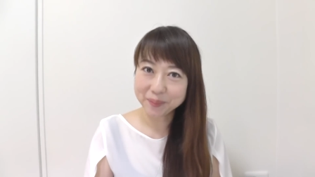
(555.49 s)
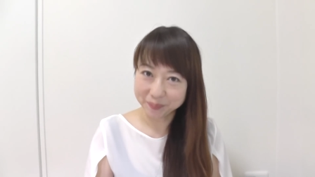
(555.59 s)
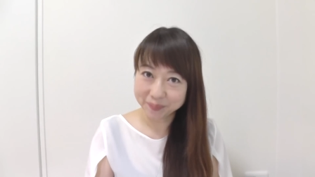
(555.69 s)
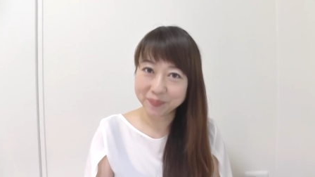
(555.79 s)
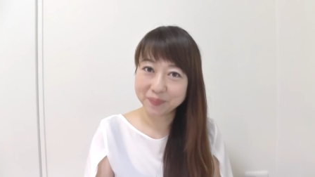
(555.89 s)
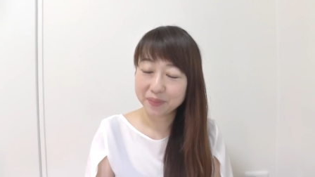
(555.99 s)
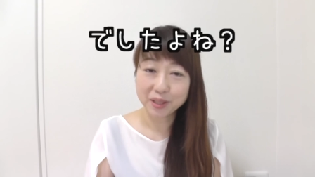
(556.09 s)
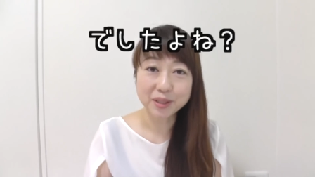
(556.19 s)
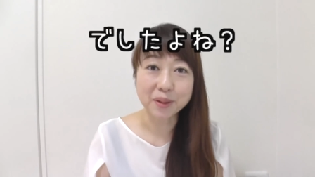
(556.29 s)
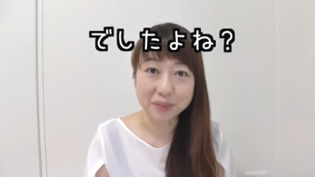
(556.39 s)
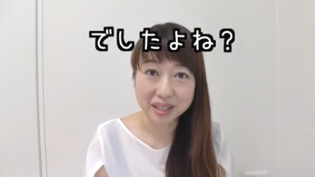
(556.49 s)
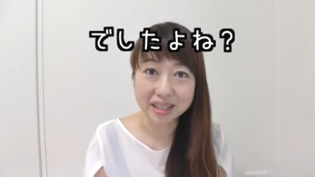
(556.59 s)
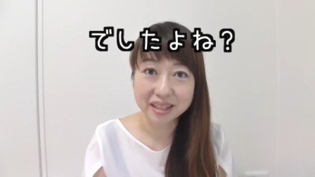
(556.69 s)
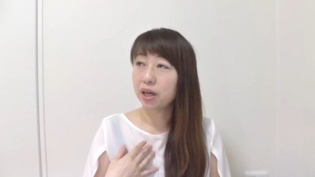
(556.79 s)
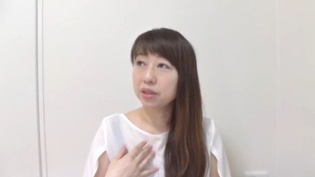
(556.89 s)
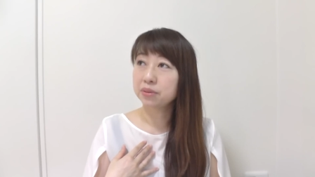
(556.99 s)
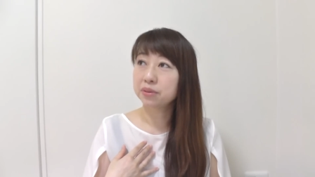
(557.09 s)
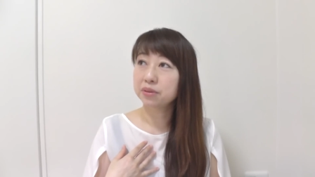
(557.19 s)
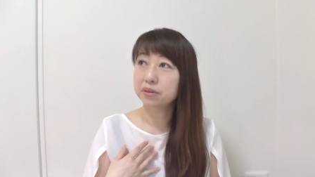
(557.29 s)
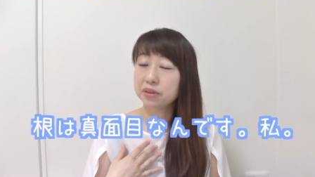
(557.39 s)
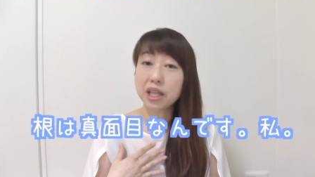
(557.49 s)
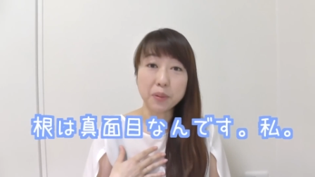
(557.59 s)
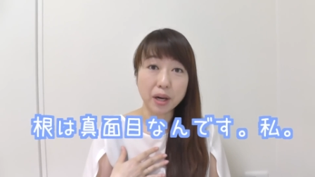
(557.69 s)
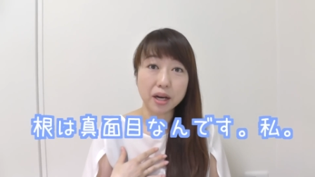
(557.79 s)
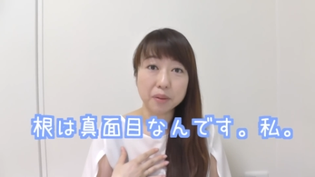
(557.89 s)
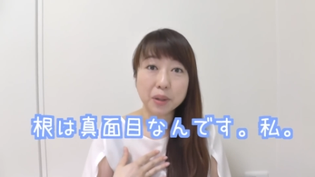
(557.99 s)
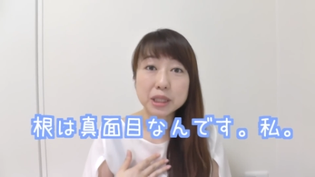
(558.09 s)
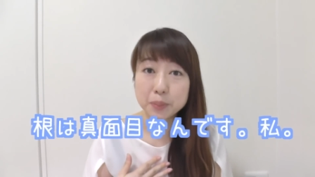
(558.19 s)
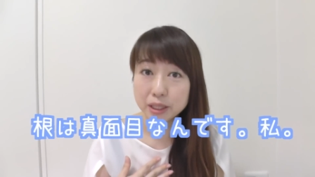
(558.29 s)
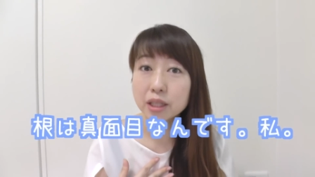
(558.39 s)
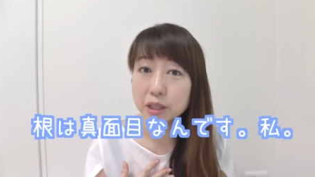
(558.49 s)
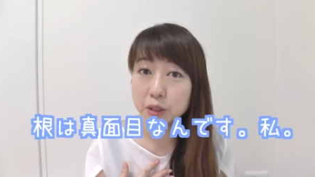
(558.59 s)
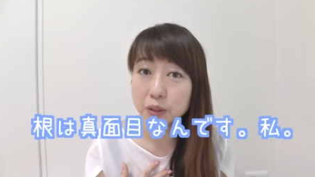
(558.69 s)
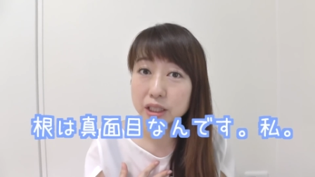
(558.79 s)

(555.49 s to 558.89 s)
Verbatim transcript: うんでしたよねあの根は真面目なんですよ